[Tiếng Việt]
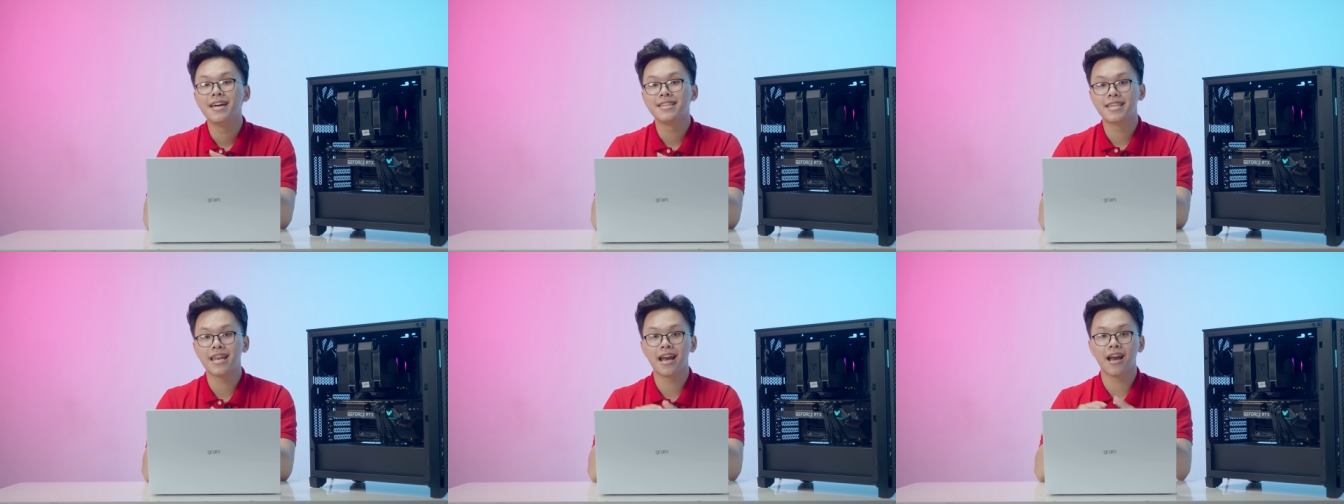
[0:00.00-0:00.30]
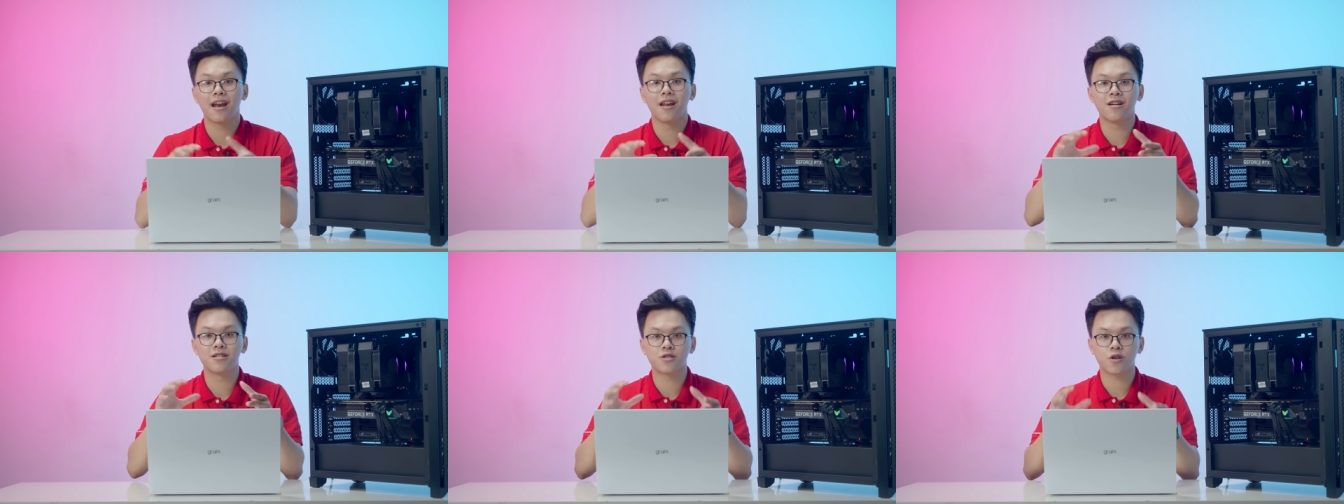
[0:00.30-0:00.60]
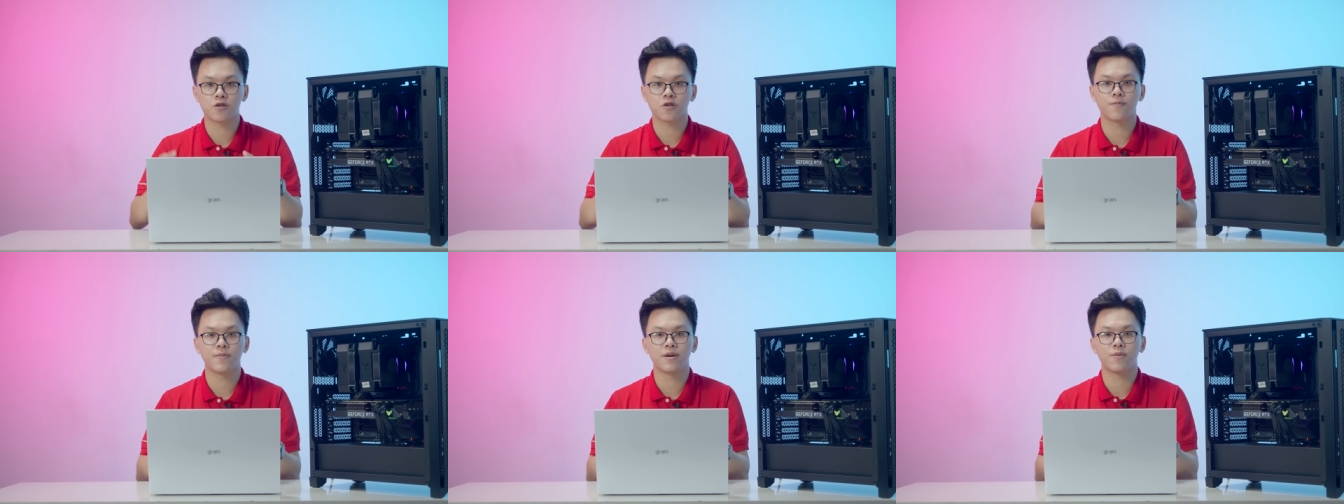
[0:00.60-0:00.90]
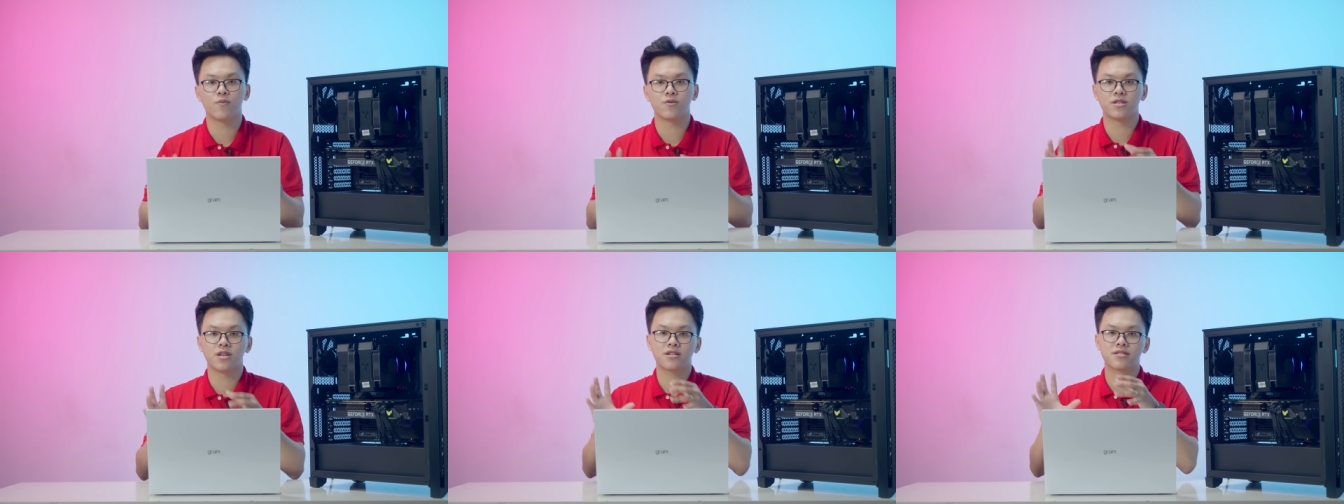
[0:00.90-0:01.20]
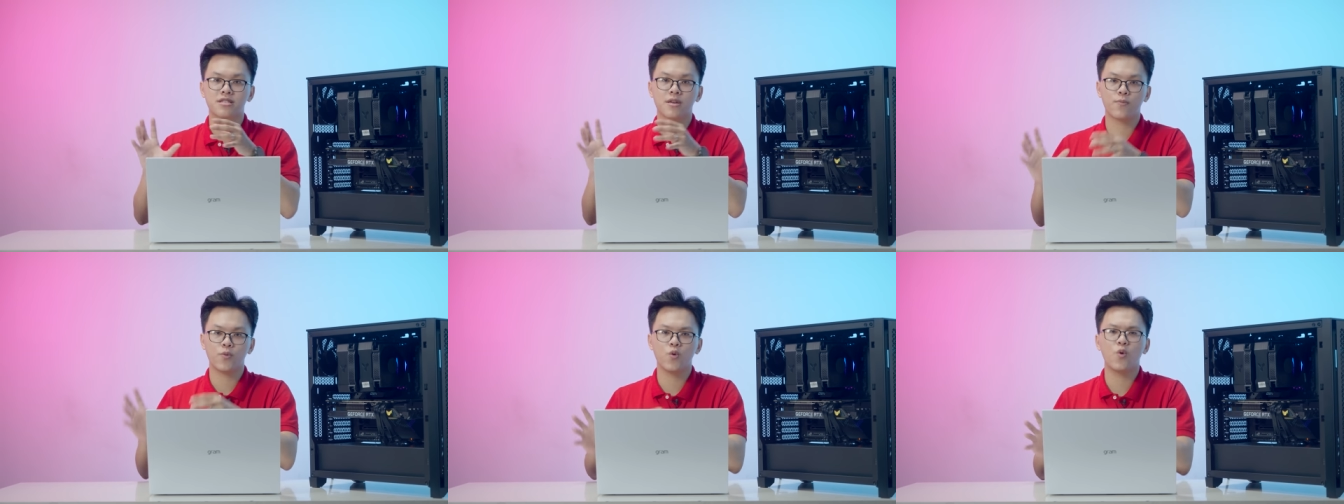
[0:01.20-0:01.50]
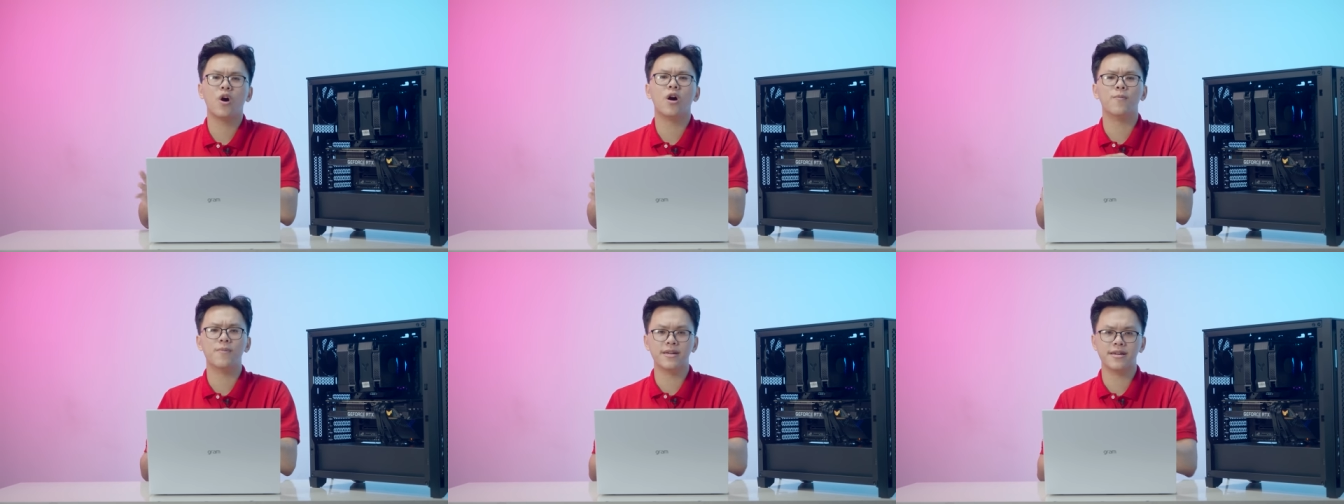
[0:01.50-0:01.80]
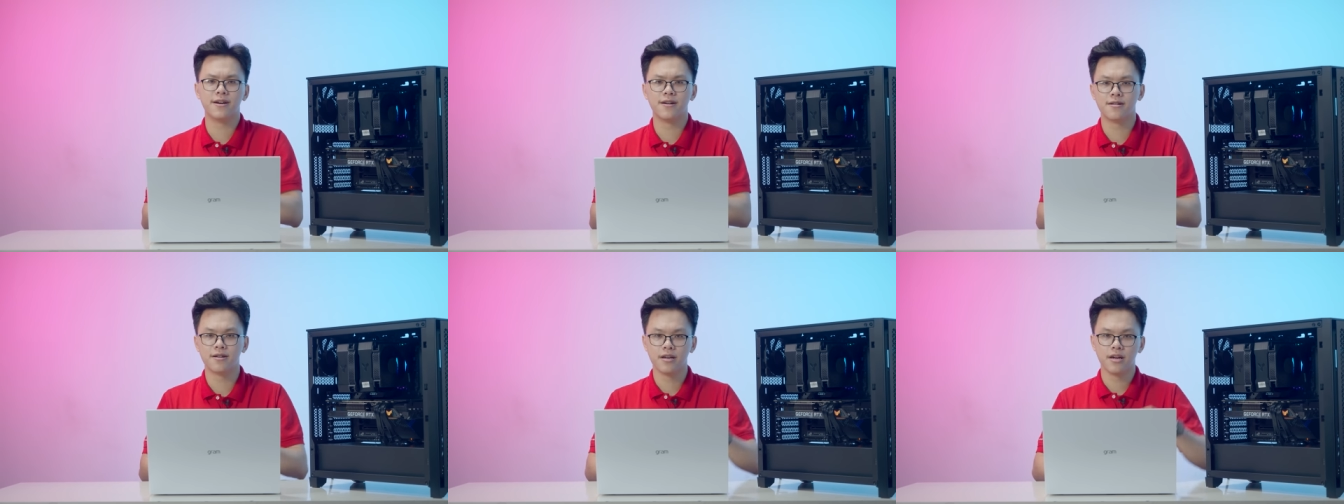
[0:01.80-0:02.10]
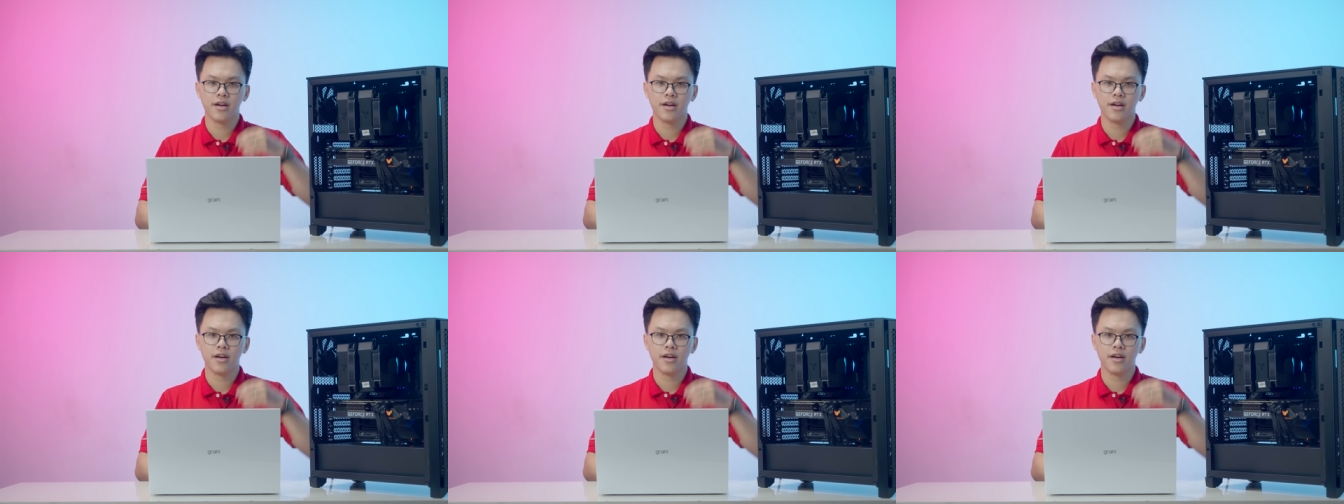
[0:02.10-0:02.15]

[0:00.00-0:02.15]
Thế nên là lựa chọn cho mình một chiếc xê pê u hợp lý hơn.